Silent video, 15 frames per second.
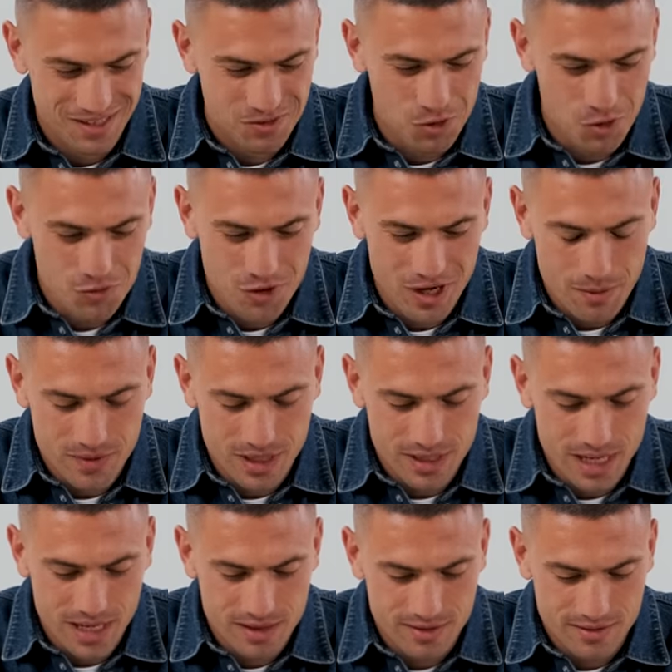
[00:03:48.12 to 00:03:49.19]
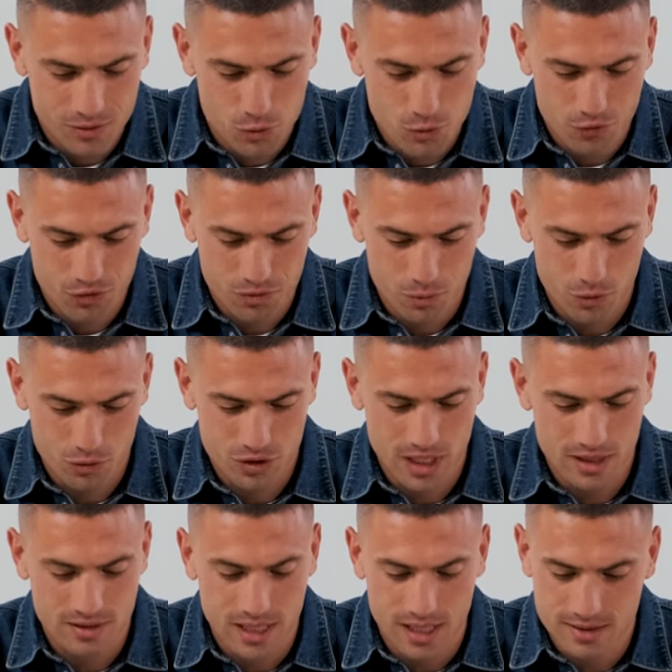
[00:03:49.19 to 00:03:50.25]
Son dönemde neredeyse tüm
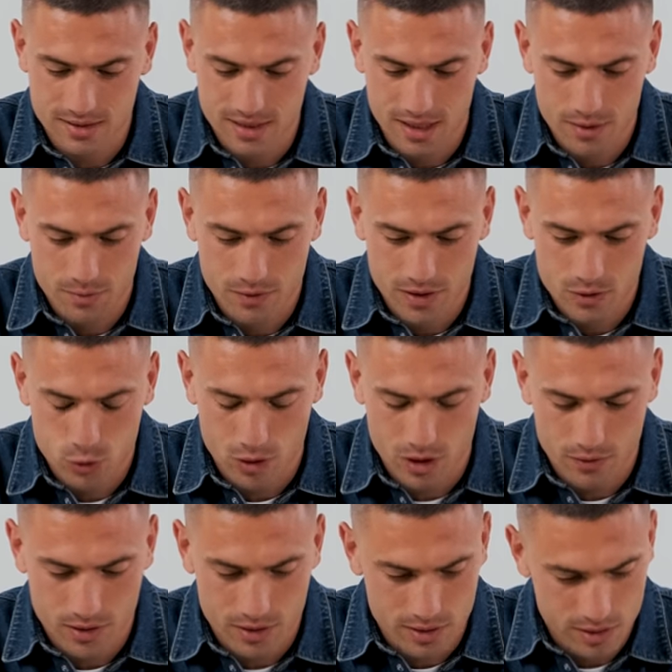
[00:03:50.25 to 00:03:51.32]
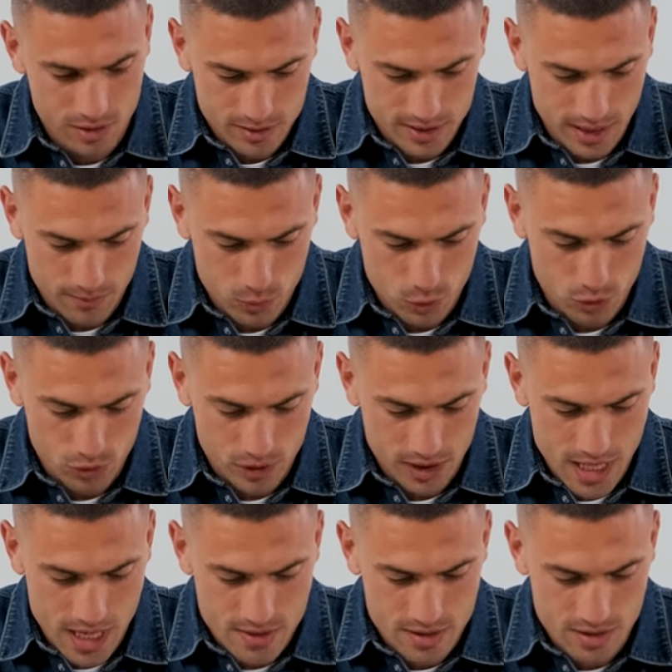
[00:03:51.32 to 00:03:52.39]
futbolcular tarz sahibi ve çok havalı. Sen bu konuda
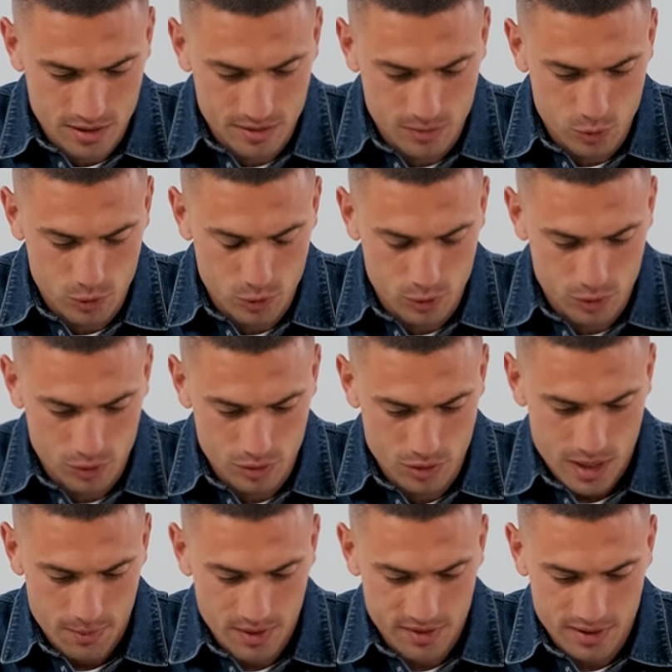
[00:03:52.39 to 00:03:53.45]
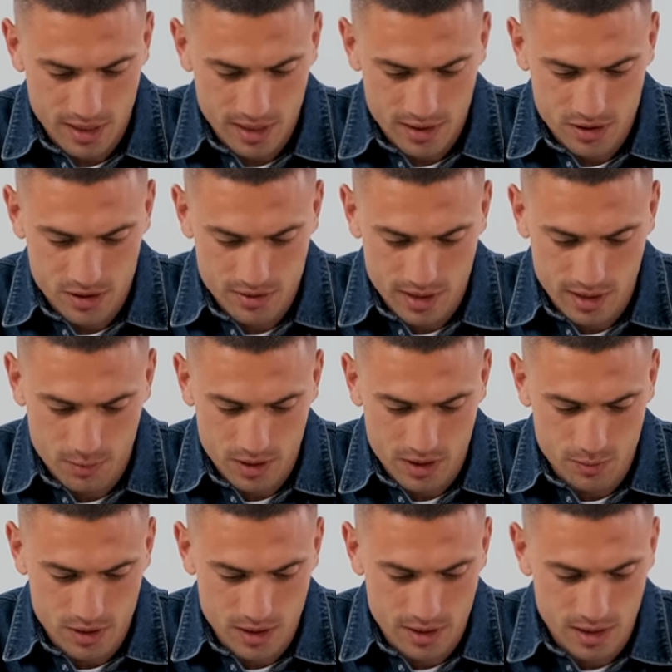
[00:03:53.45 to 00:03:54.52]
kendini nasıl buluyorsun? Mesela kişisel
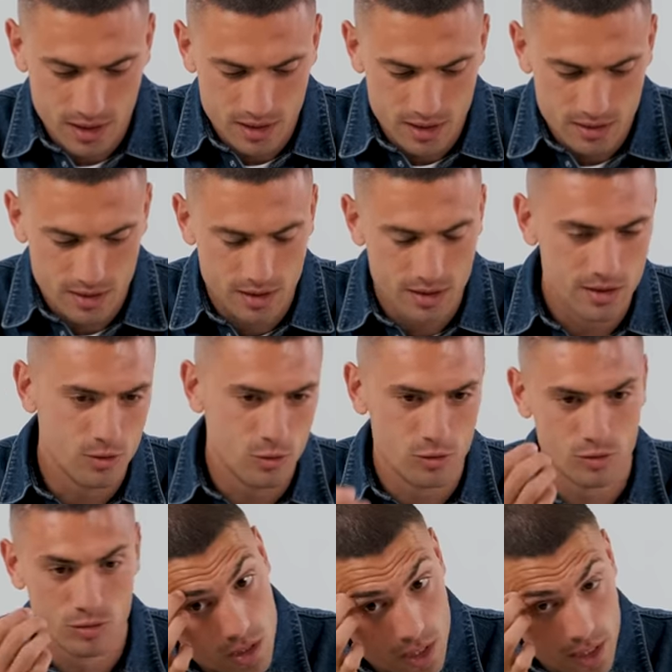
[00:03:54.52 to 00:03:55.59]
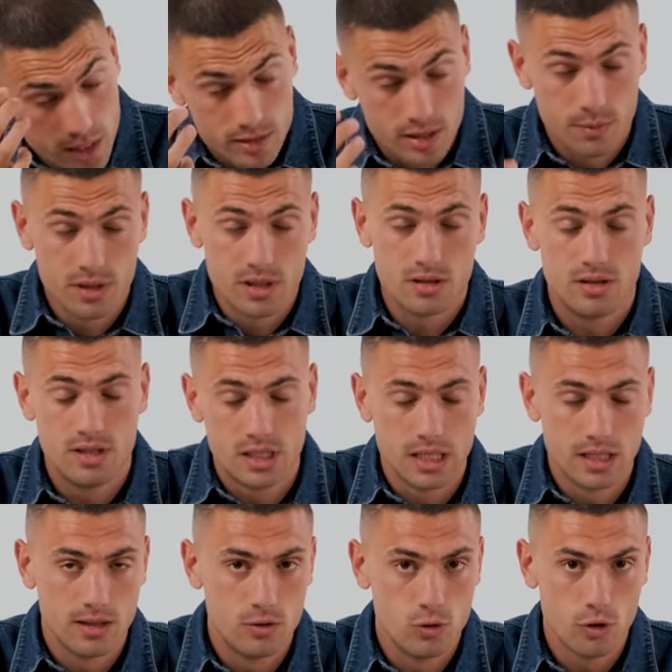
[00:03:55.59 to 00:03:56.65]
bakımına ne kadar dikkat ediyorsun? Ee, tabii ki
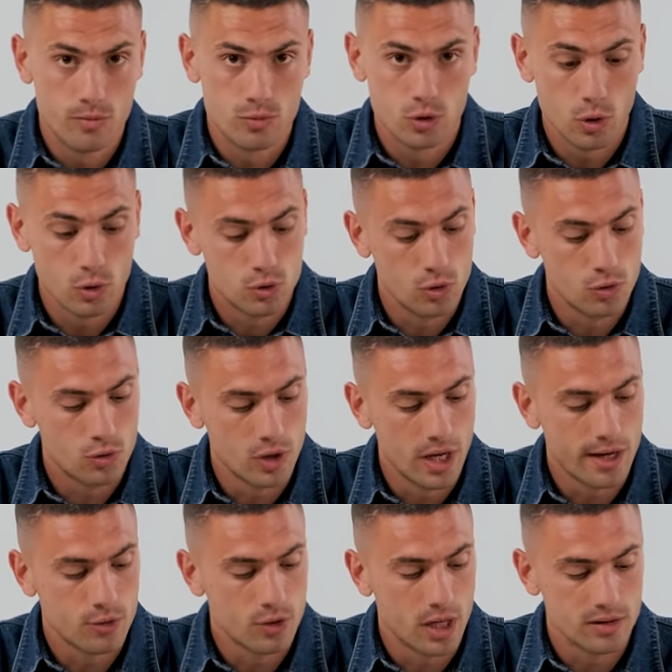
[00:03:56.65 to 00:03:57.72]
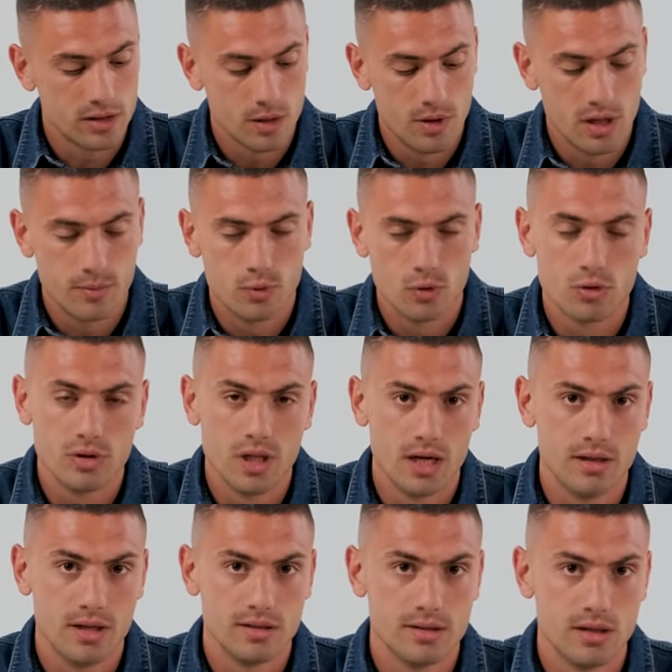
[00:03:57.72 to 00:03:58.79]
dikkat ediyorum çok çünkü her gün antrenman yapıyoruz
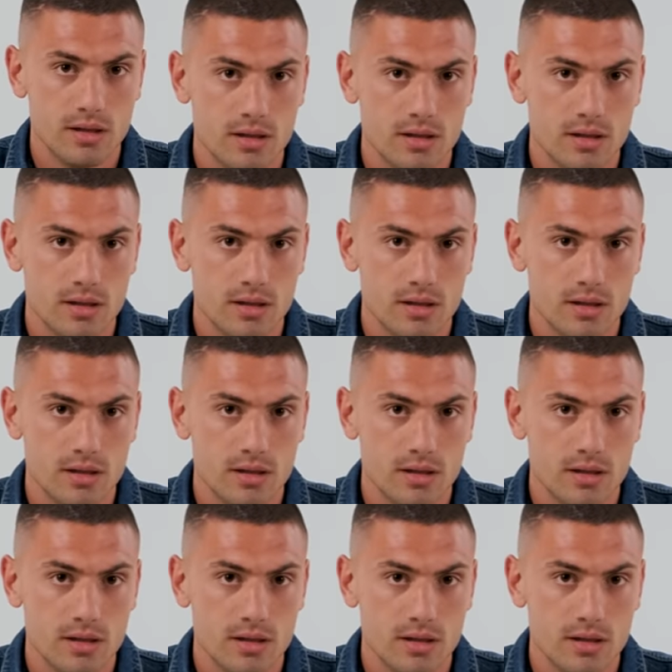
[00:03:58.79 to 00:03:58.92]
neredeyse.